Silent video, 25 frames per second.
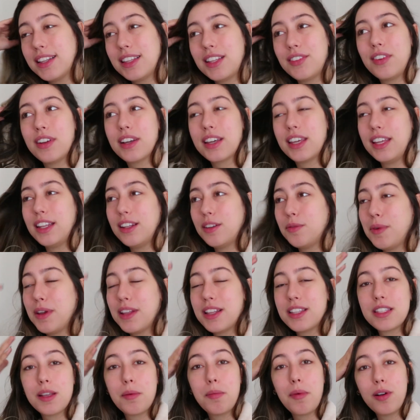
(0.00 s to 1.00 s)
eu tava aqui no
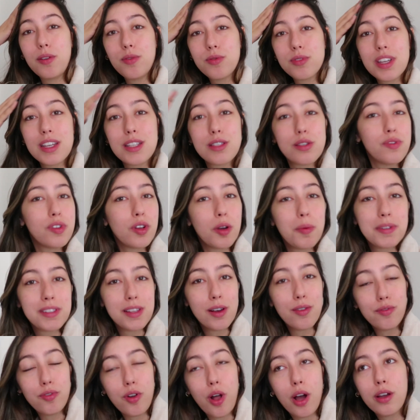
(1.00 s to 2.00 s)
meio dessa bagunça, resolvi
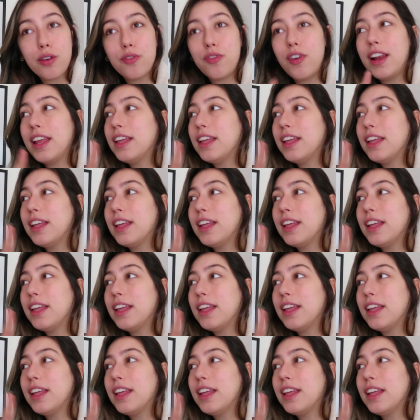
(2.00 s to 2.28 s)
começar um vlog, eu